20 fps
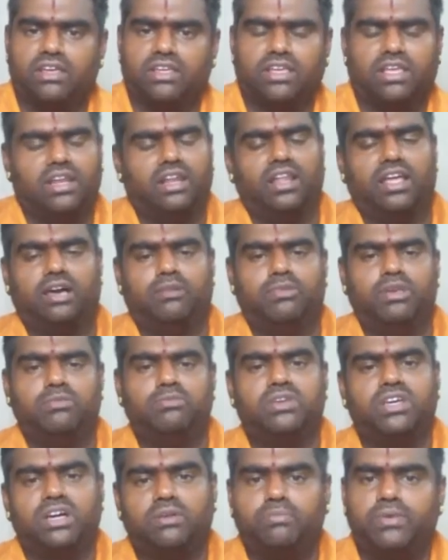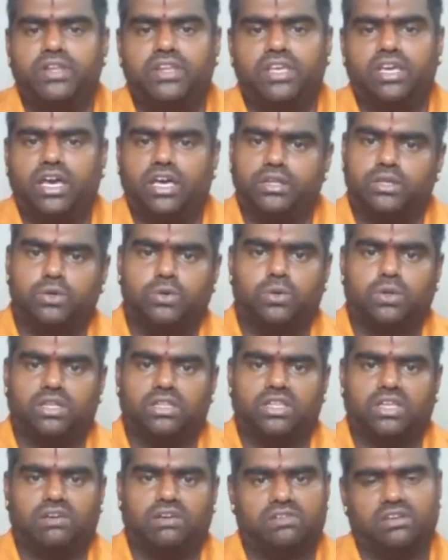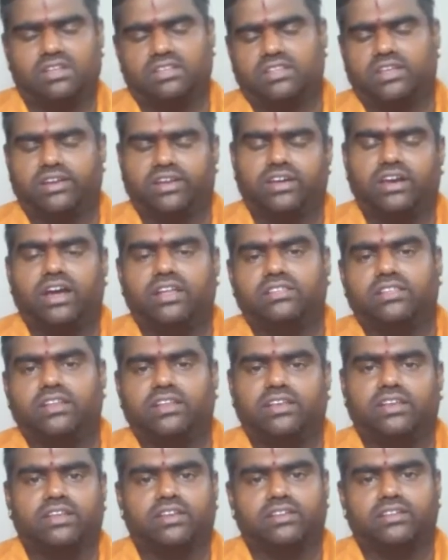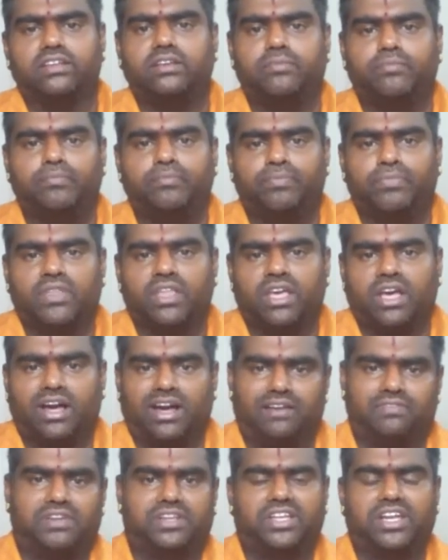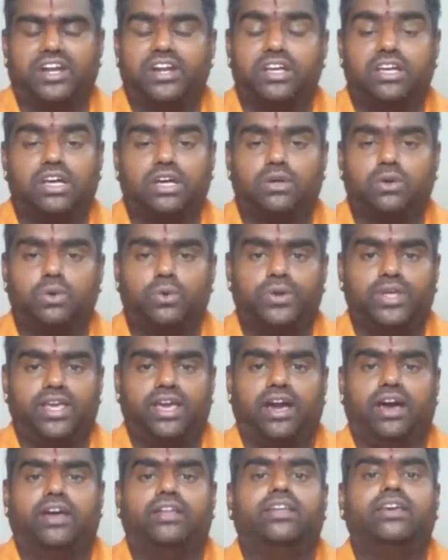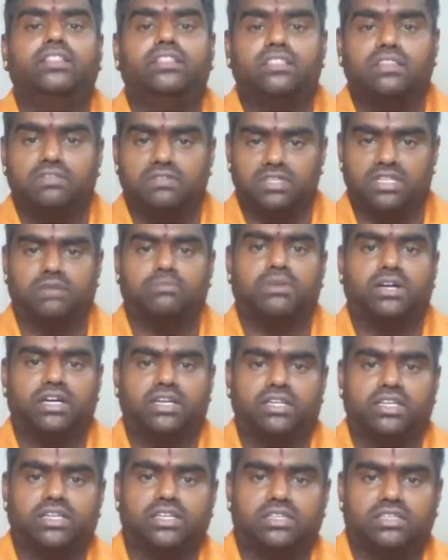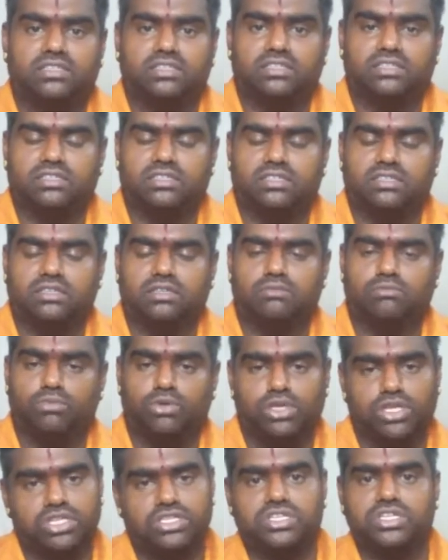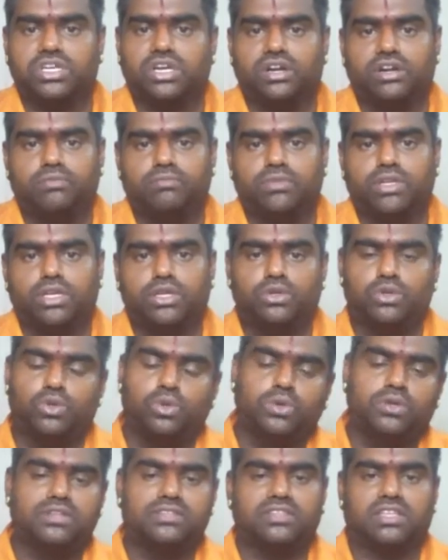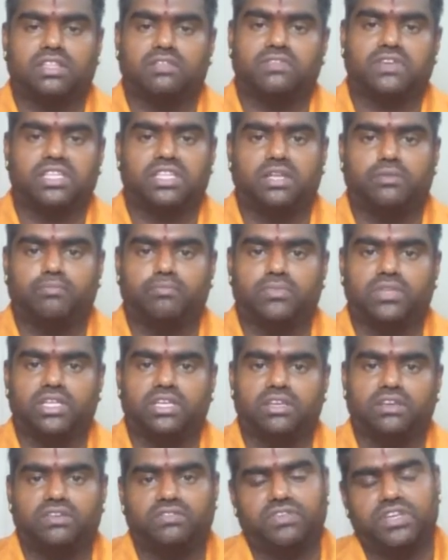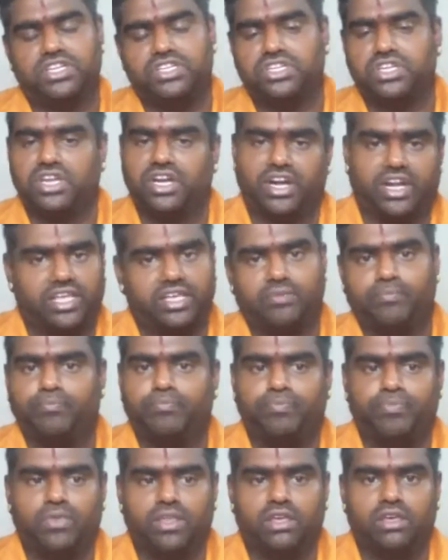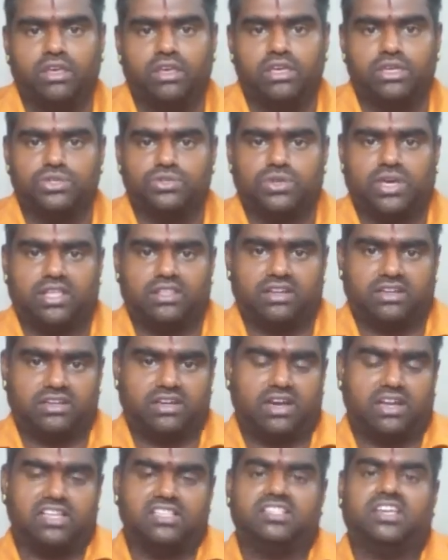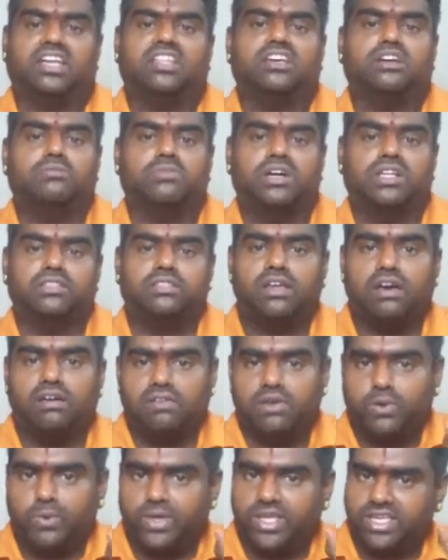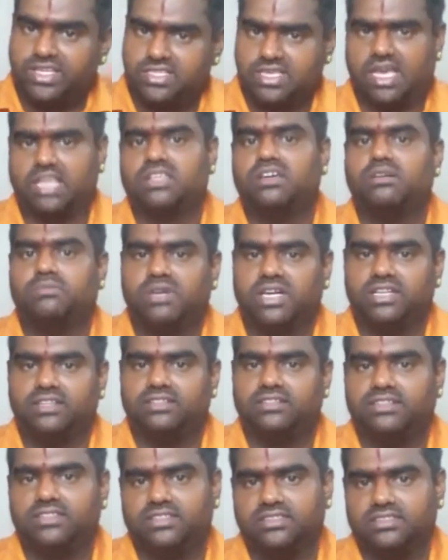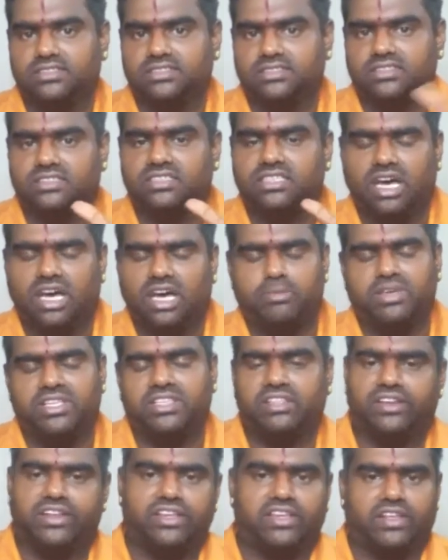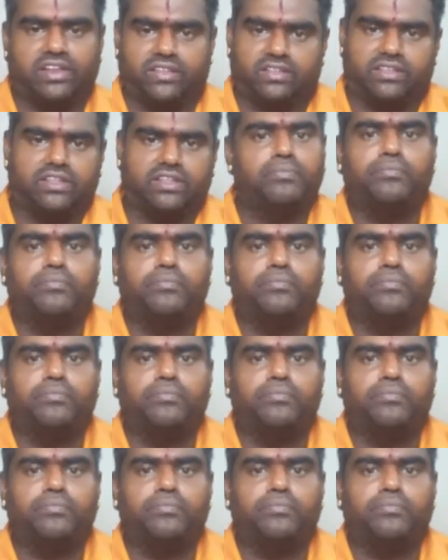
எல்லாமே மிகப்பெரிய அனுகூலத்தை அவருக்கு தர காத்திருக்கிறது அவர் எடுக்கக்கூடிய அனைத்து விதமான முயற்சிகளும் நூறு சதவீதம் வெற்றி அடையும் ஸோ அதற்கான ஜாதகமாக தான் அவருடைய ஜாதகமானது அமைந்திருக்கிறது